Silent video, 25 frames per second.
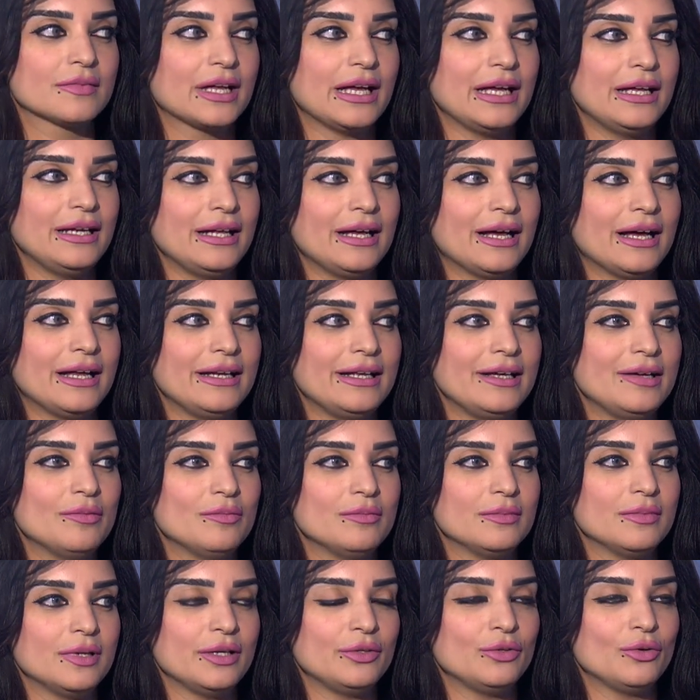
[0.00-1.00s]

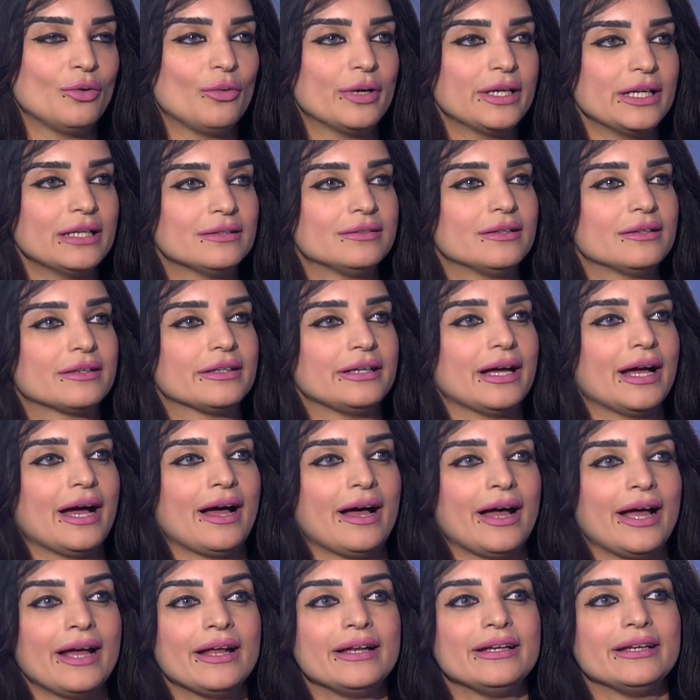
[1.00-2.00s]
الاعلام ان هو يقدر
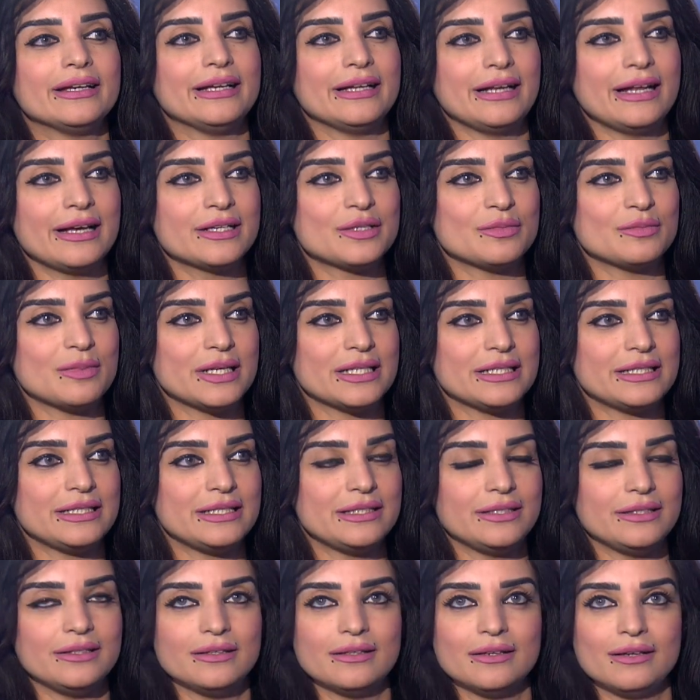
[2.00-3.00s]
يعالج الازمه
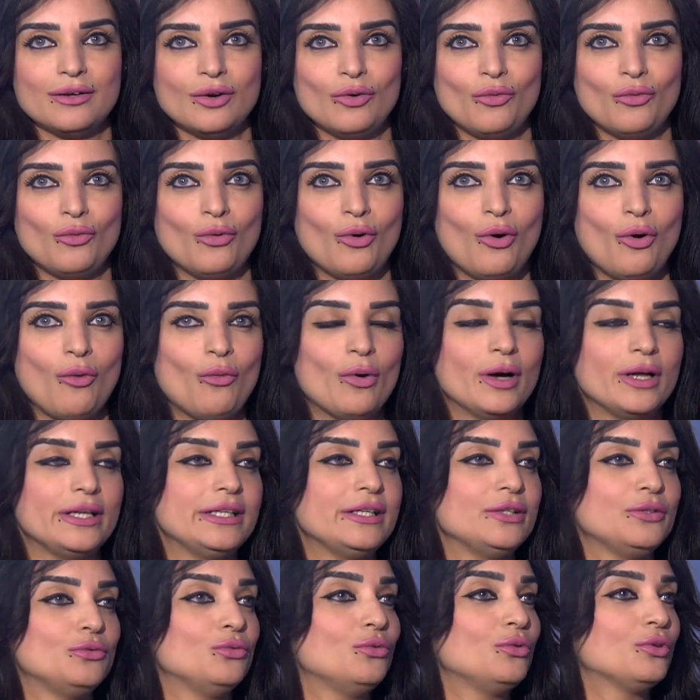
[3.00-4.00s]
دي وهو
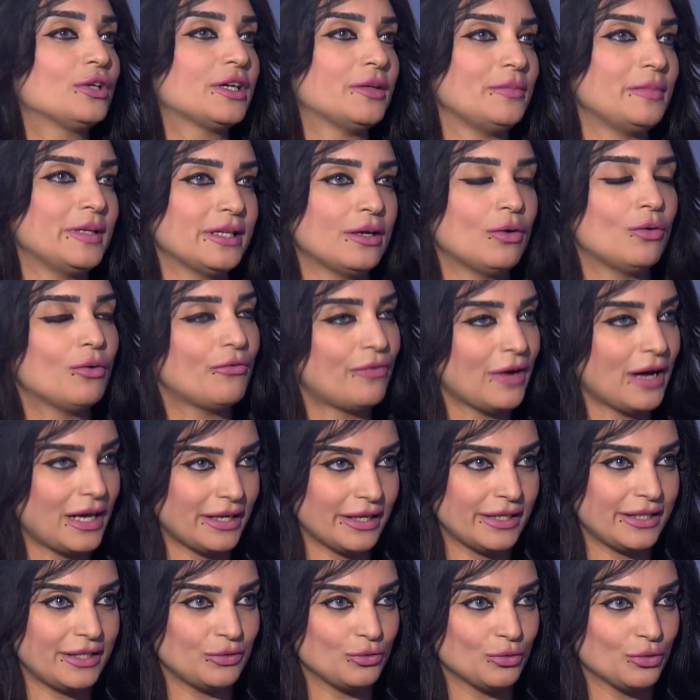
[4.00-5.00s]
ليه دور كبير هو
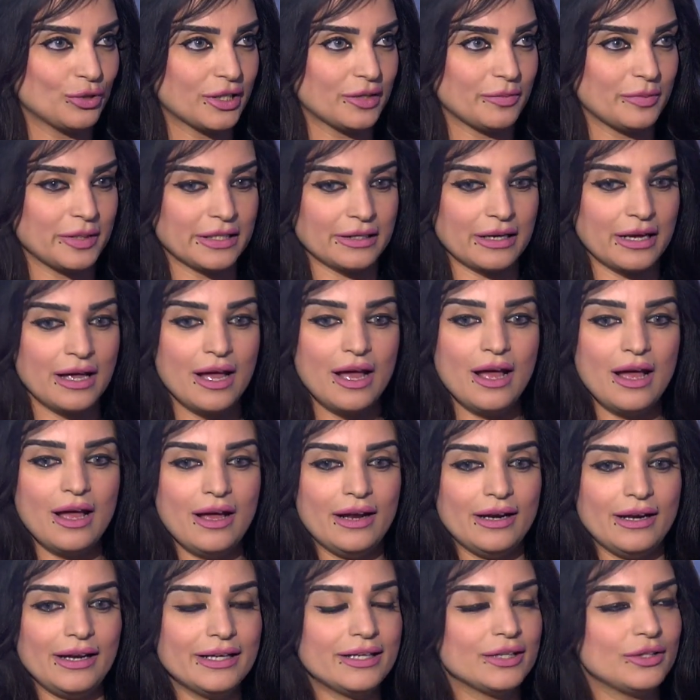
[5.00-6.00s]
فعلا ليه دور كبير
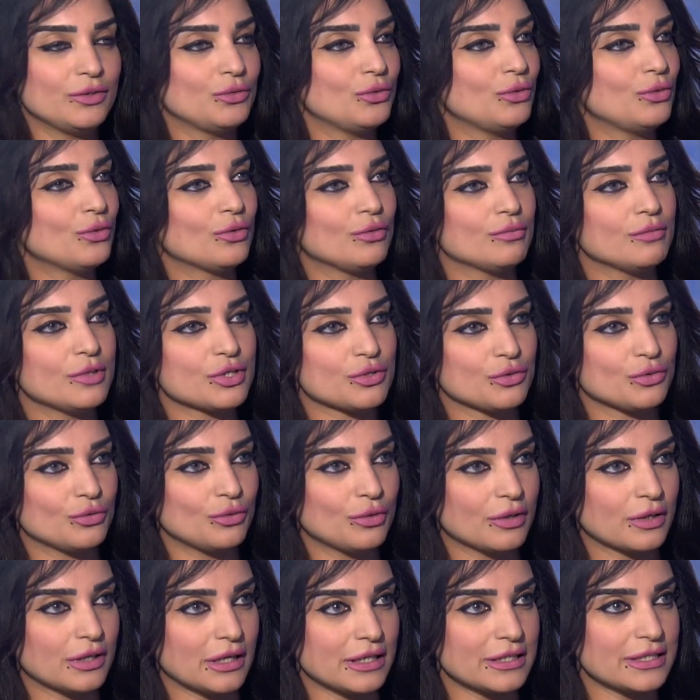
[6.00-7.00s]
لكن دوره مش
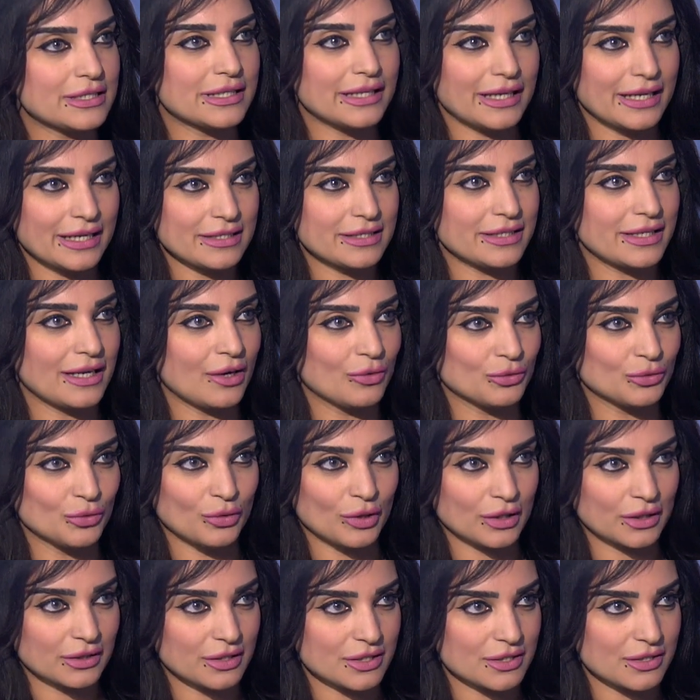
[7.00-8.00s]
دور سياسي او
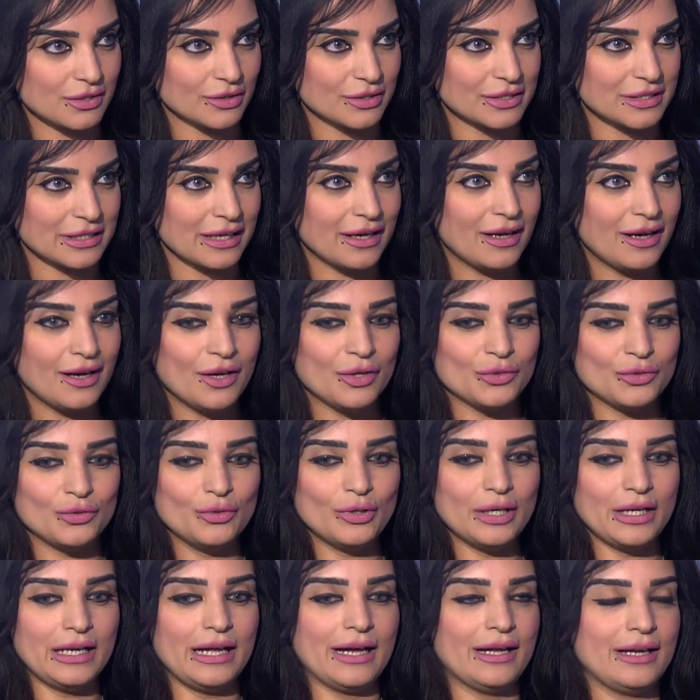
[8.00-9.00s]
دور اقتصادي
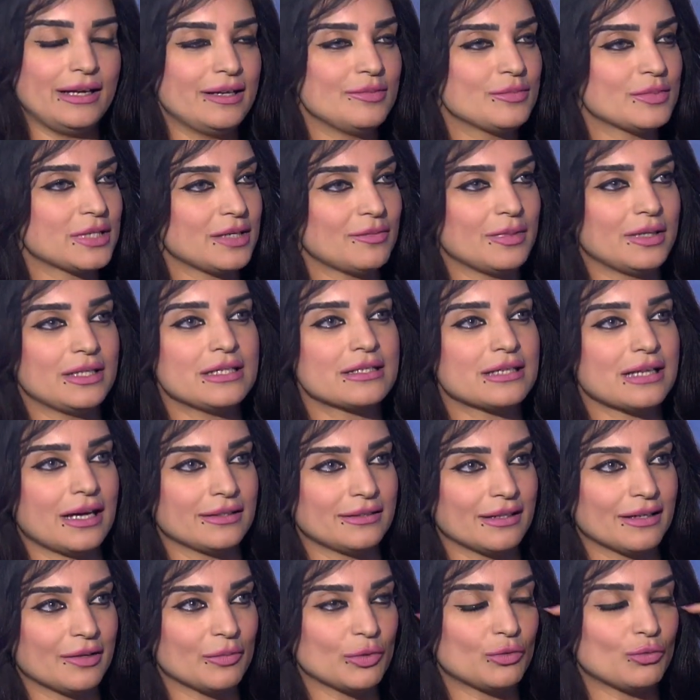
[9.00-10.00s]
دور الاعلام زي ما لسه
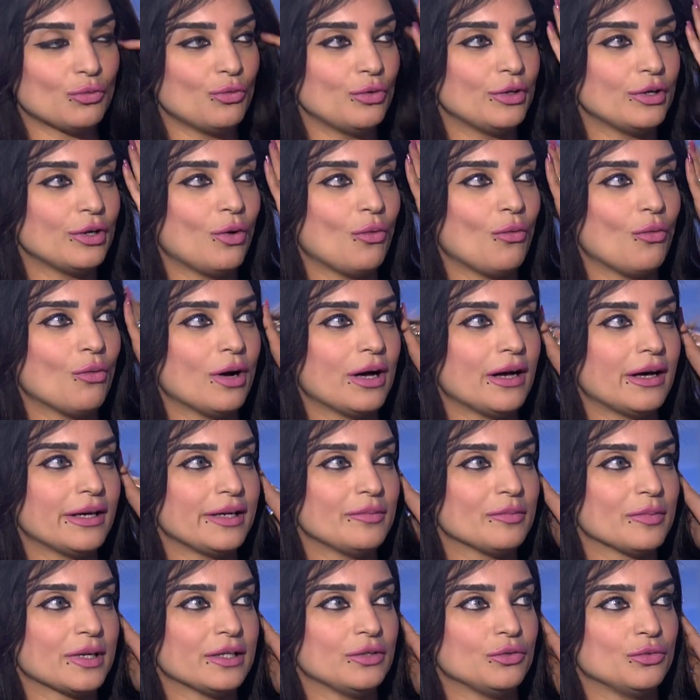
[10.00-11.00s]
حضرتك بتقول هو
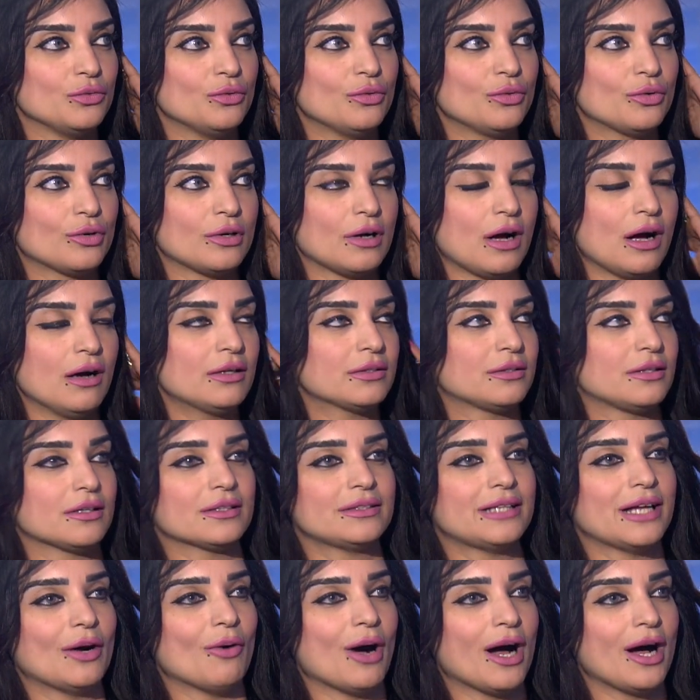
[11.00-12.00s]
يمكن دور اكتر
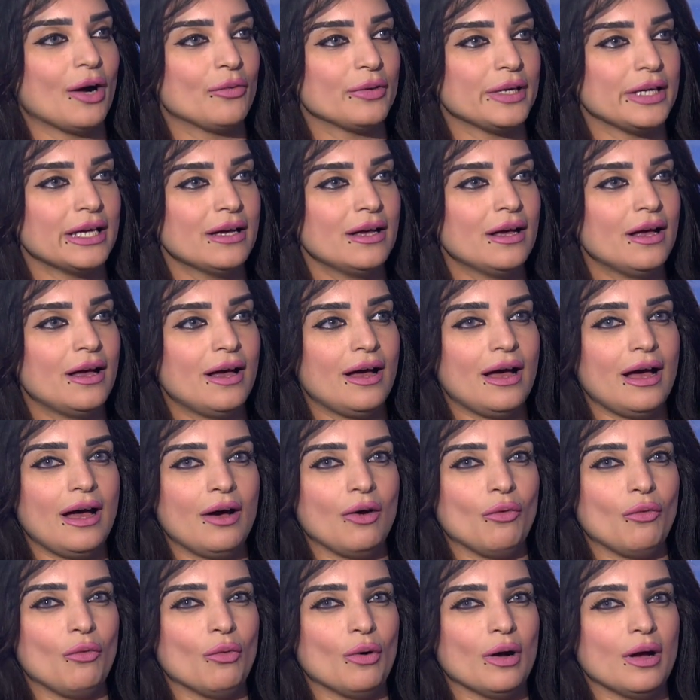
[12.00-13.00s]
توعوي
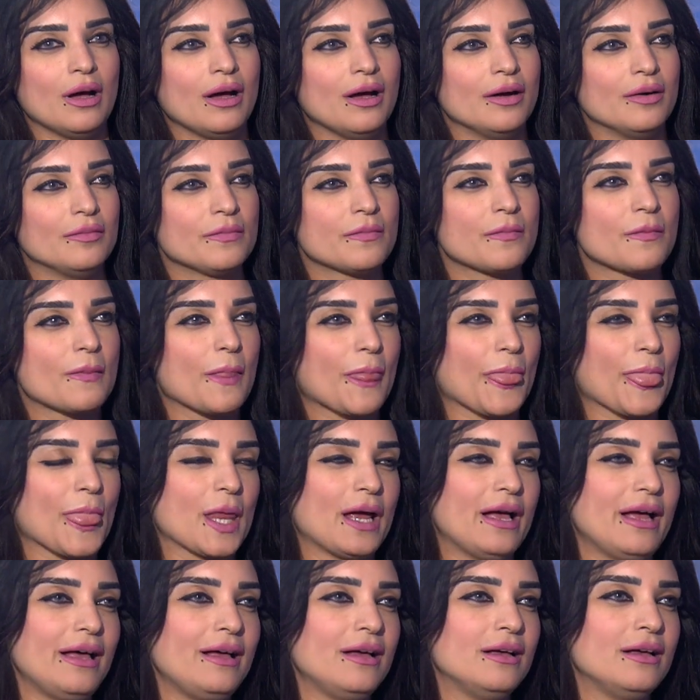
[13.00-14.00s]
او توعوي
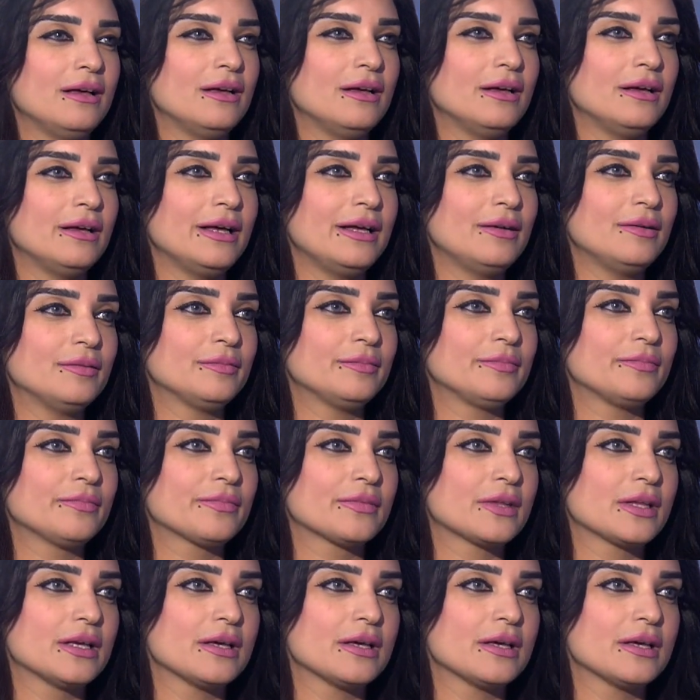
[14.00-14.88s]
آه ثقافي